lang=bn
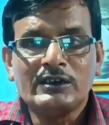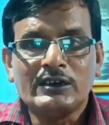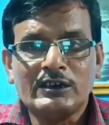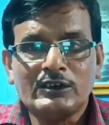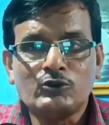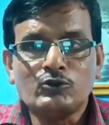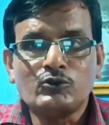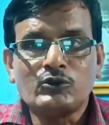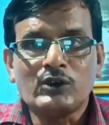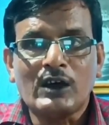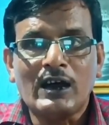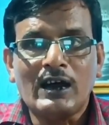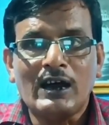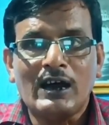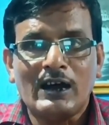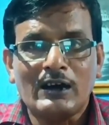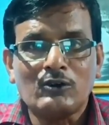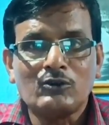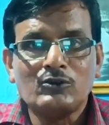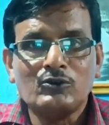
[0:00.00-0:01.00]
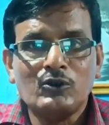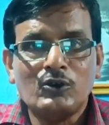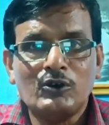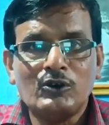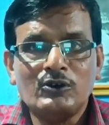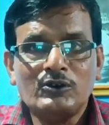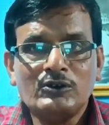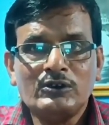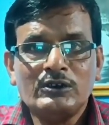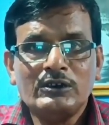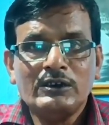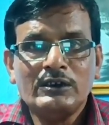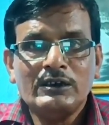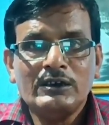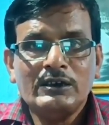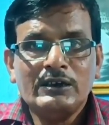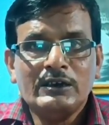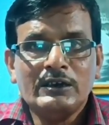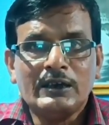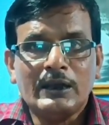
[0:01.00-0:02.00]
কিছুটা আনন্দ
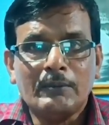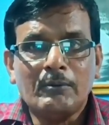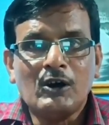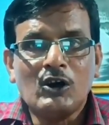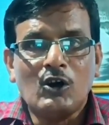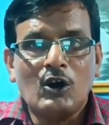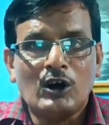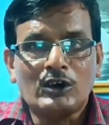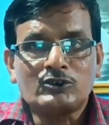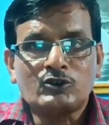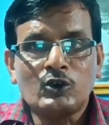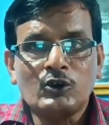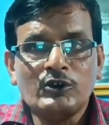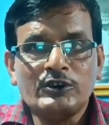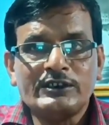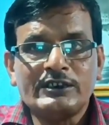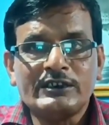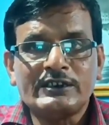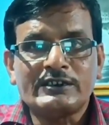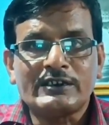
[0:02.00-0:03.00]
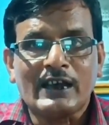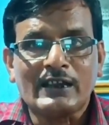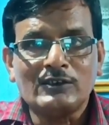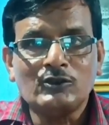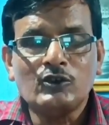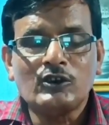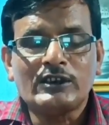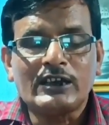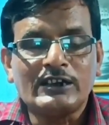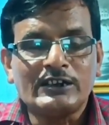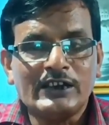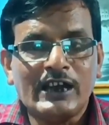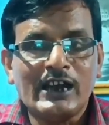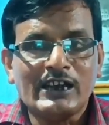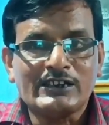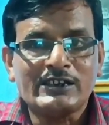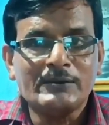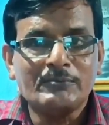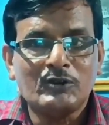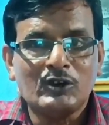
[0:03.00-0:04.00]
এবং অর্থনৈতিক স্বাধীনতা নিয়ে
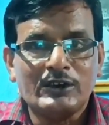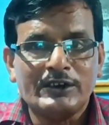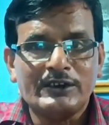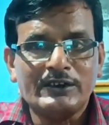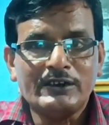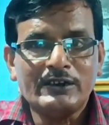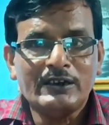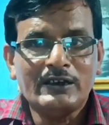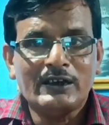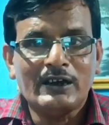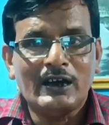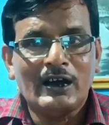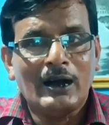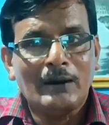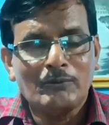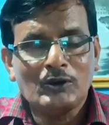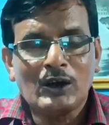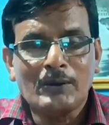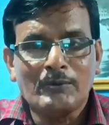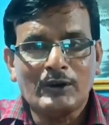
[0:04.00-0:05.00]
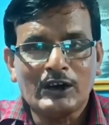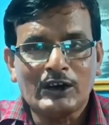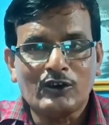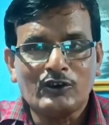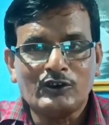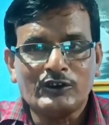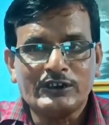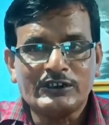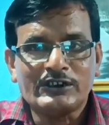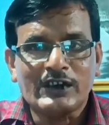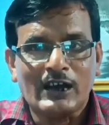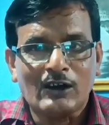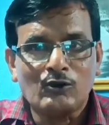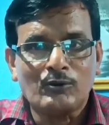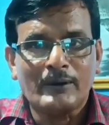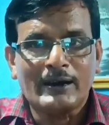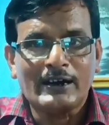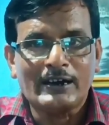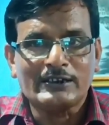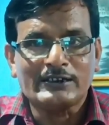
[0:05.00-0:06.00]
আসে বলে আমরা মনে করি সাগর
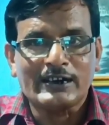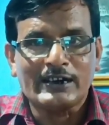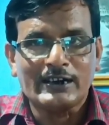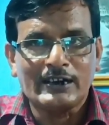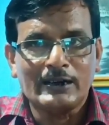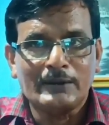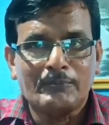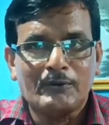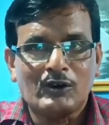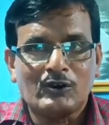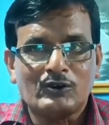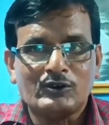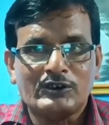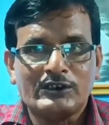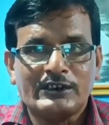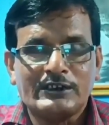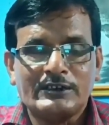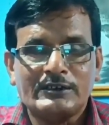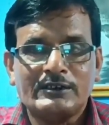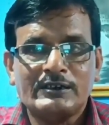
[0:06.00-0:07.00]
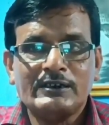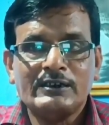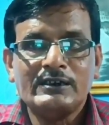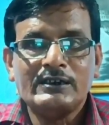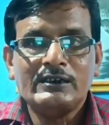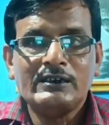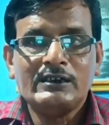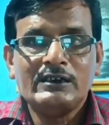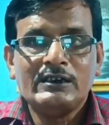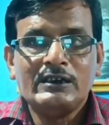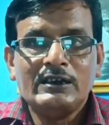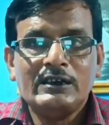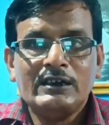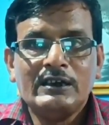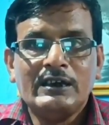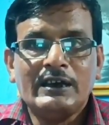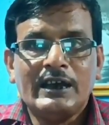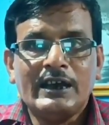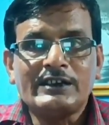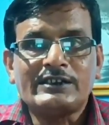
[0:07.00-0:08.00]
বাংলা চ্যানেলের পক্ষ থেকে
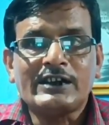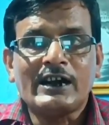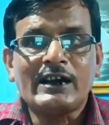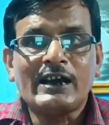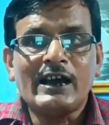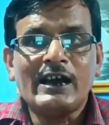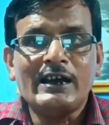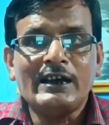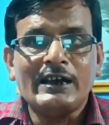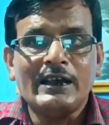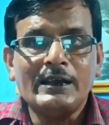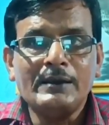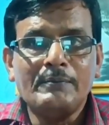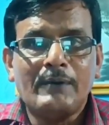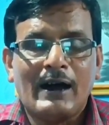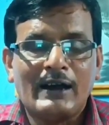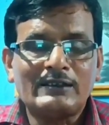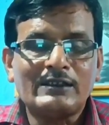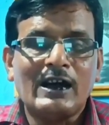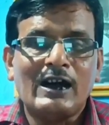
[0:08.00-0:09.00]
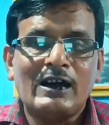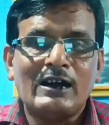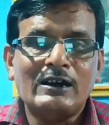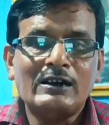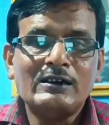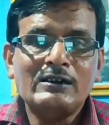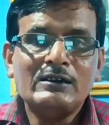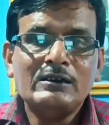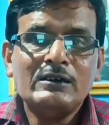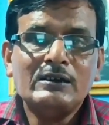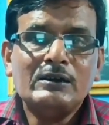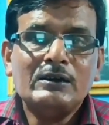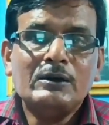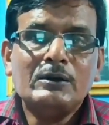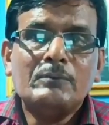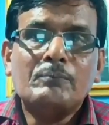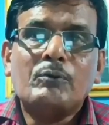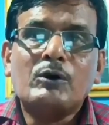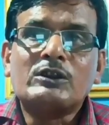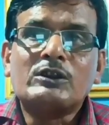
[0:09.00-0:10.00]
এছাড়া এই ভাতা
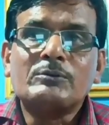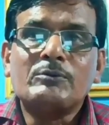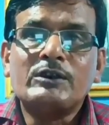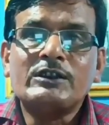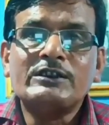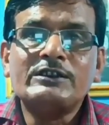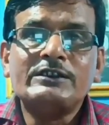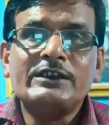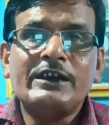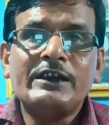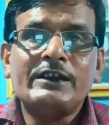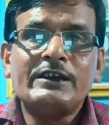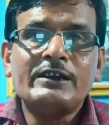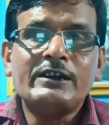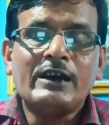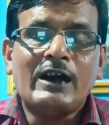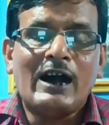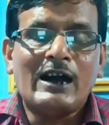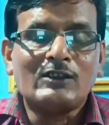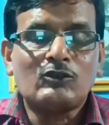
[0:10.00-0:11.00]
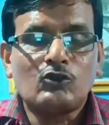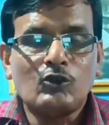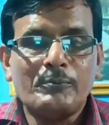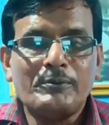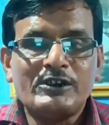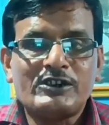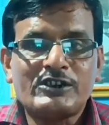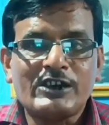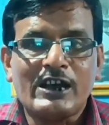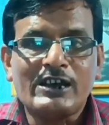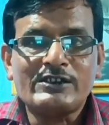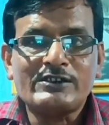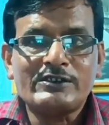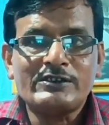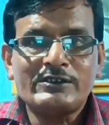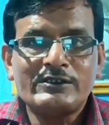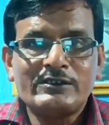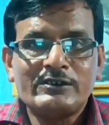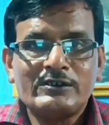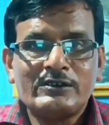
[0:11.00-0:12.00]
প্রতিবন্ধীদের আত্মবিশ্বাস
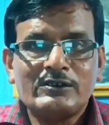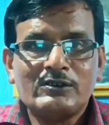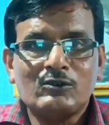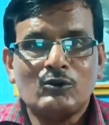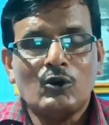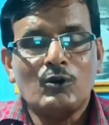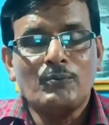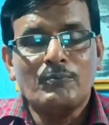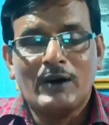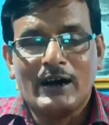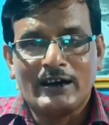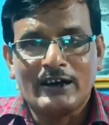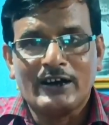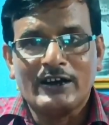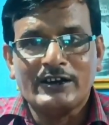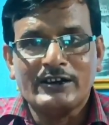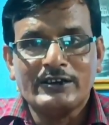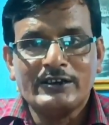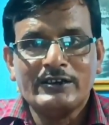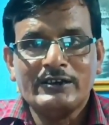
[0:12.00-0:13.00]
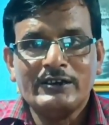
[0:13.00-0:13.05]
ও বাড়ায়